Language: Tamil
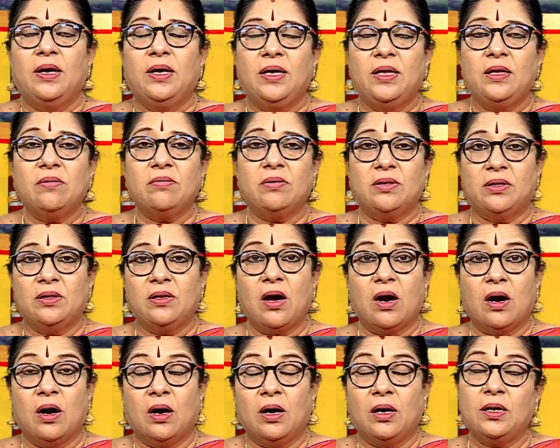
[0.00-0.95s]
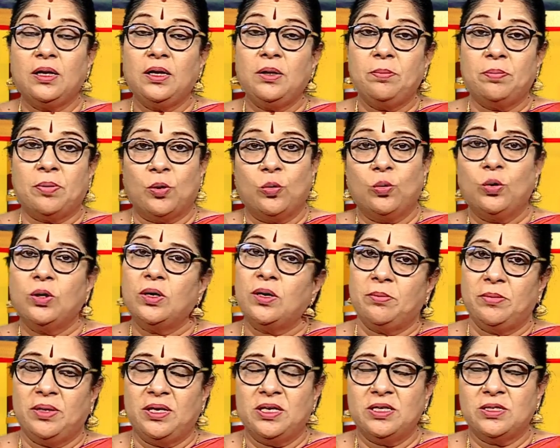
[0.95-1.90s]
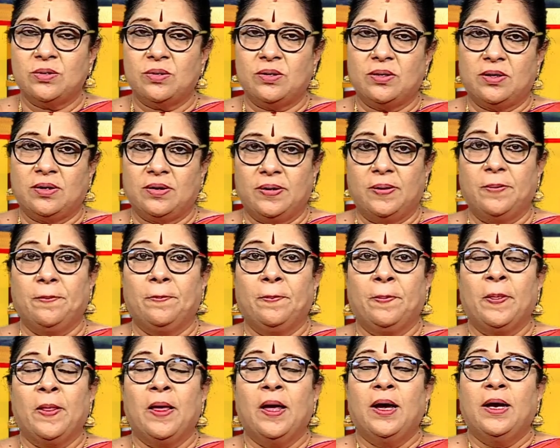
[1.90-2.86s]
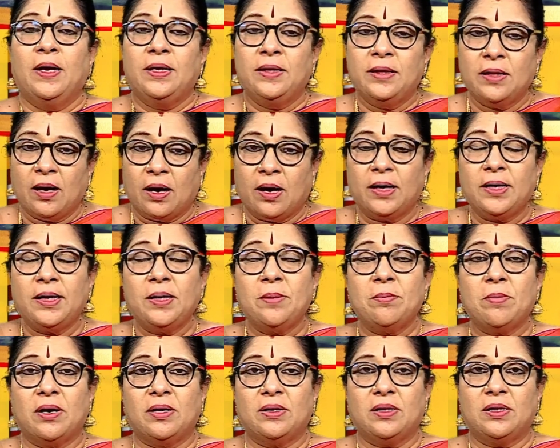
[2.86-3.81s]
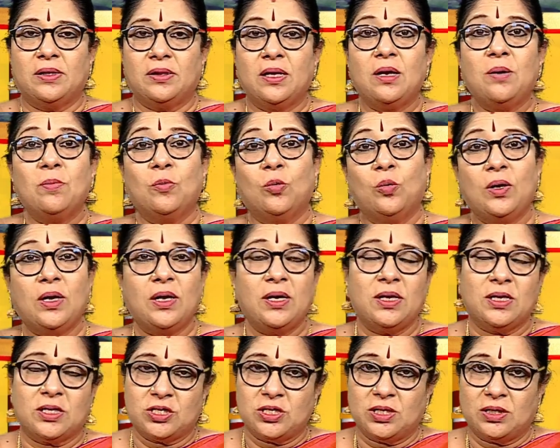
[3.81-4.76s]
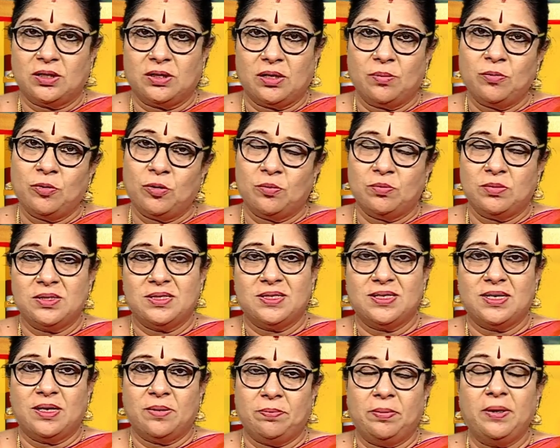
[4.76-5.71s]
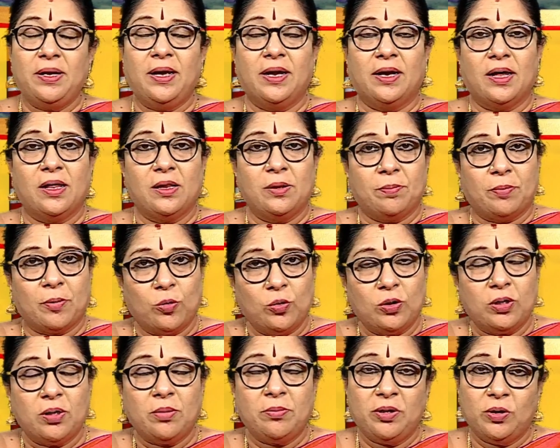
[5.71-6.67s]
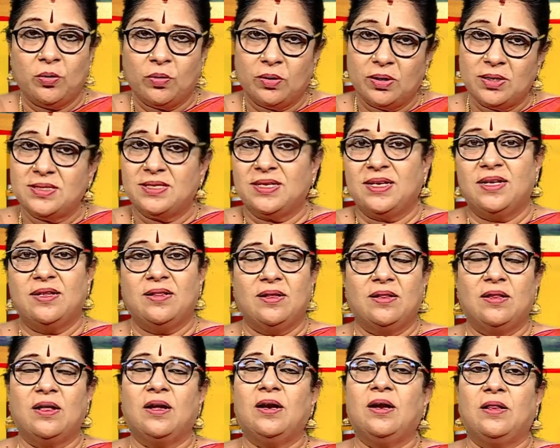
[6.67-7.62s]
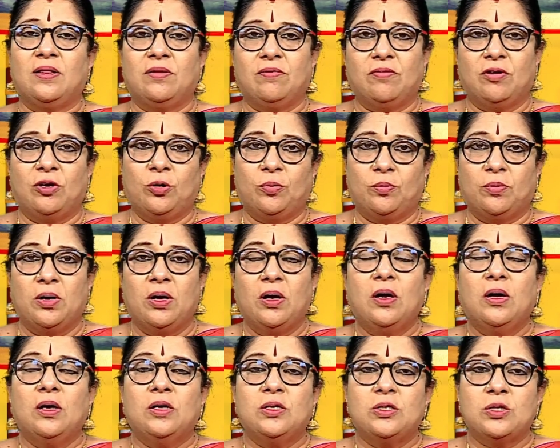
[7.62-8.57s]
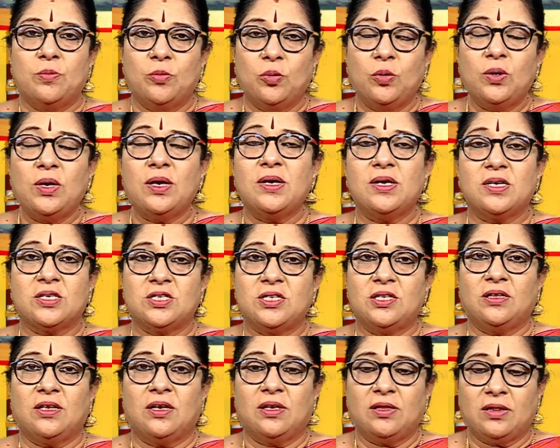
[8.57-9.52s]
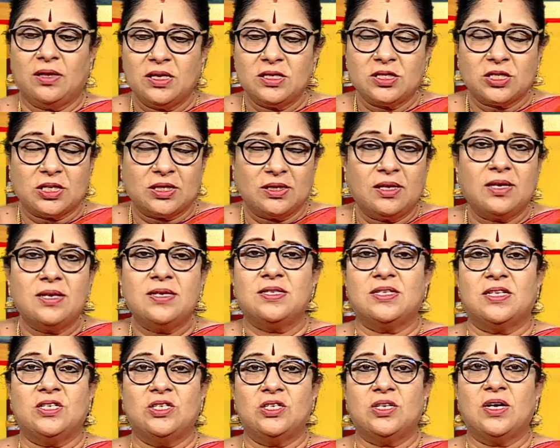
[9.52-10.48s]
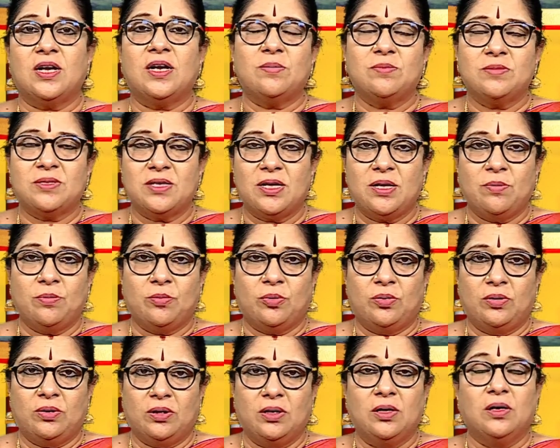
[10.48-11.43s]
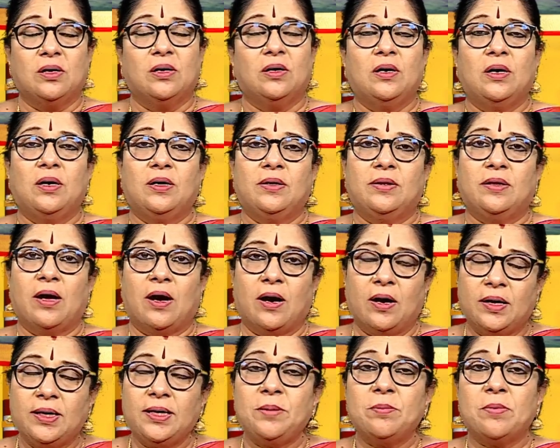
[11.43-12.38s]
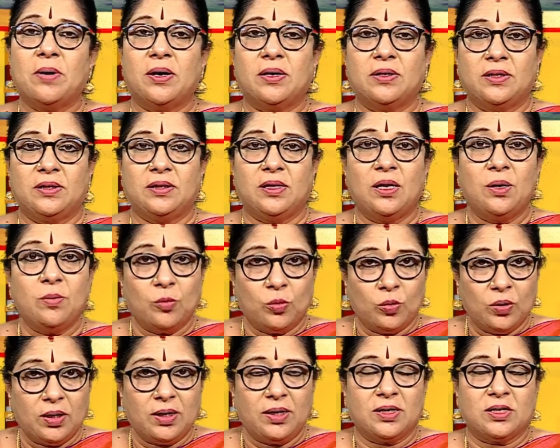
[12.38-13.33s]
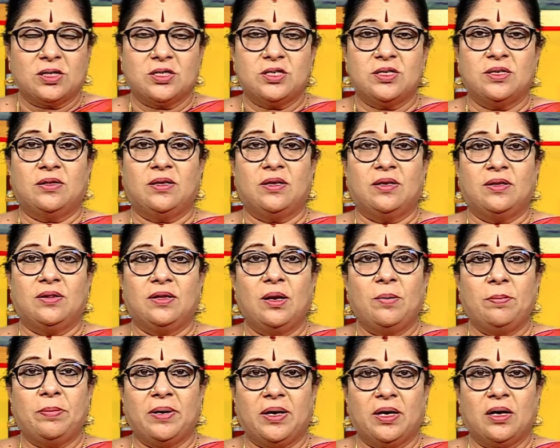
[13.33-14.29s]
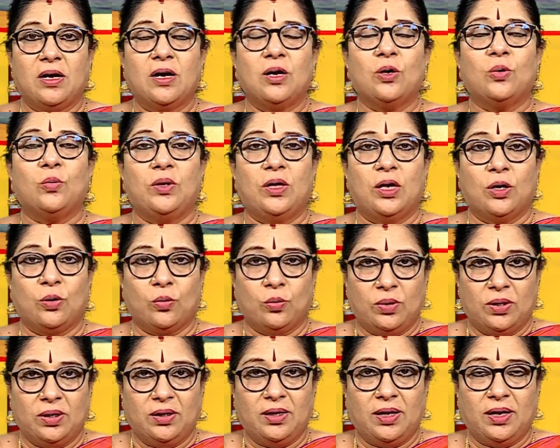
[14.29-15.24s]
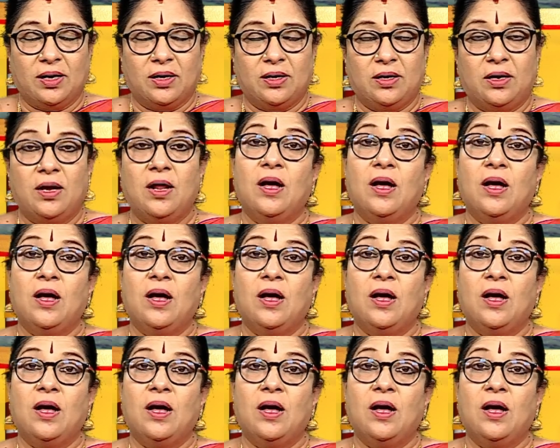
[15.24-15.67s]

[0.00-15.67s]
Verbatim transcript: இது வந்து ஆணி பௌர்ணமின்னு சொல்கிறது இந்த ஆணி மாதத்தில் மூல நட்சத்திரம் ரொம்ப சிறப்பு ஏன்னா அது பௌர்ணமியோடு சேர்ந்து தான் அது வரும் ஸோ மூல நட்சத்திரத்தில் சந்திரன் சஞ்சாரம் செய்யும் பொழுது இந்த ஆணி மாதத்தில் மூல நட்சத்திரத்தில் பிறக்கக்கூடிய குழந்தைகள்